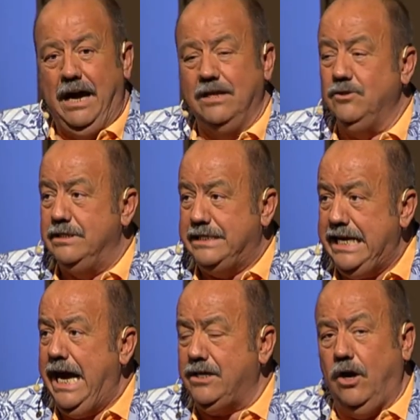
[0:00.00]
Also
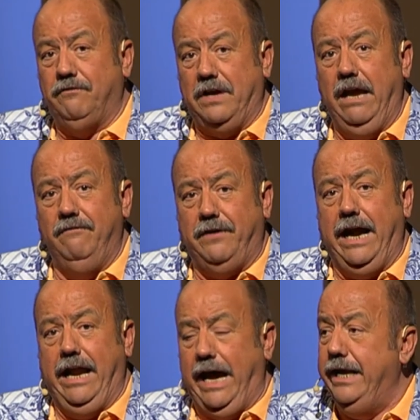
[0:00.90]
sie hat auf jeden
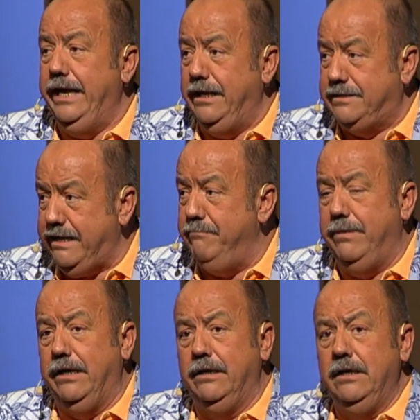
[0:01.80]
Fall ein
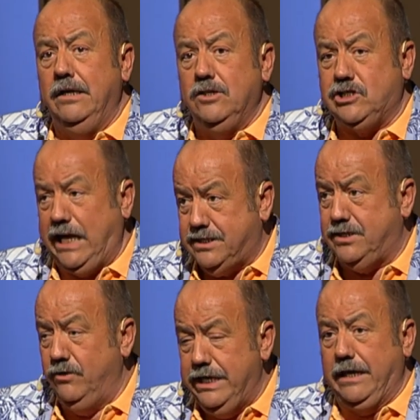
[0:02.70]
Ensemble
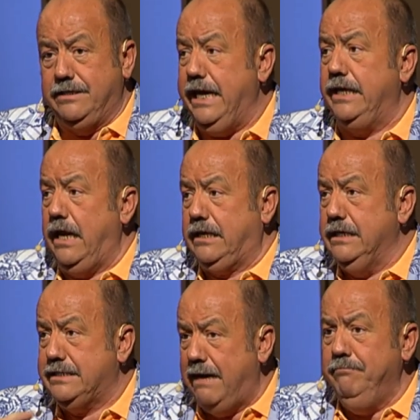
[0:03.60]
stationiert. Sie hat das
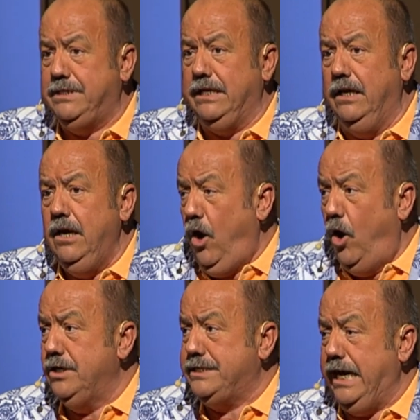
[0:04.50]
gesamte
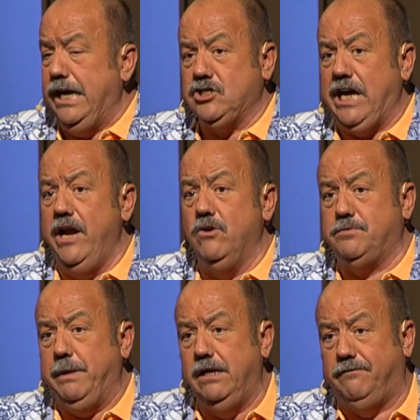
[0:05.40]
äußere
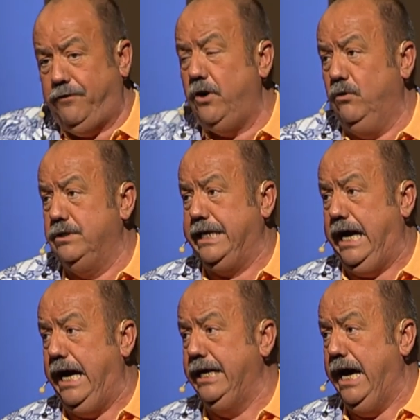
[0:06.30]
Erscheinungsbild von
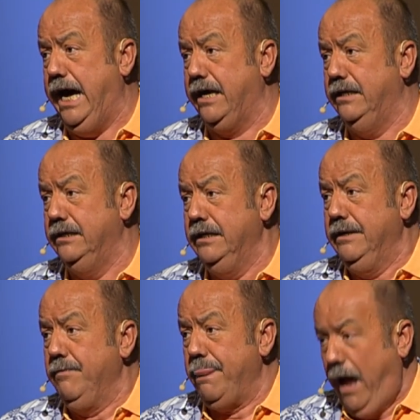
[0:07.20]
unserer Anlage
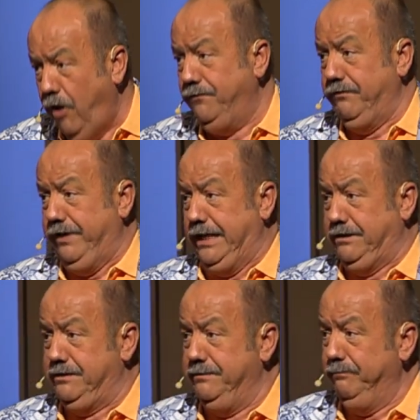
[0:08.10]

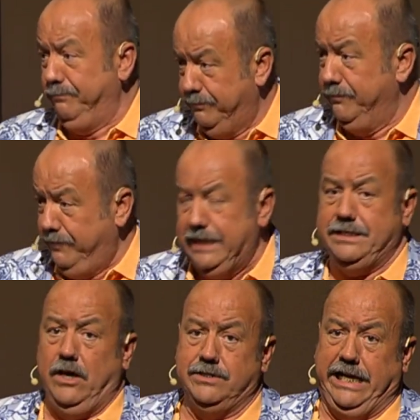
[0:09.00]
aufgewertet. Wenn
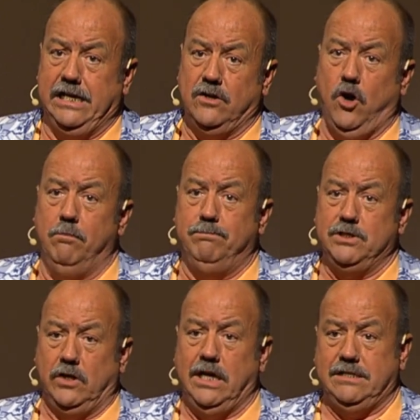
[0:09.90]
sie auch selten kommt,
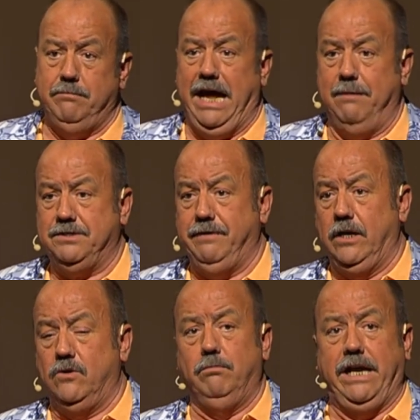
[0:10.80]
besonders im Herbst, wenn
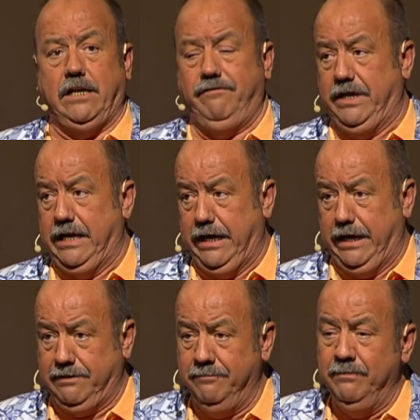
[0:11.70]
es um Blätterfegen
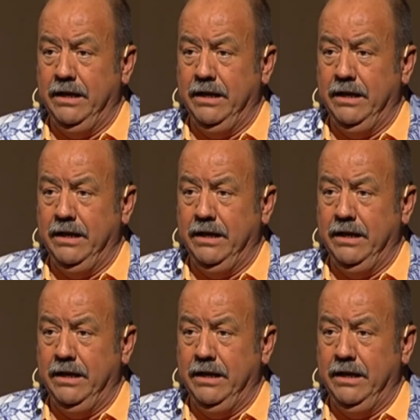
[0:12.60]
geht.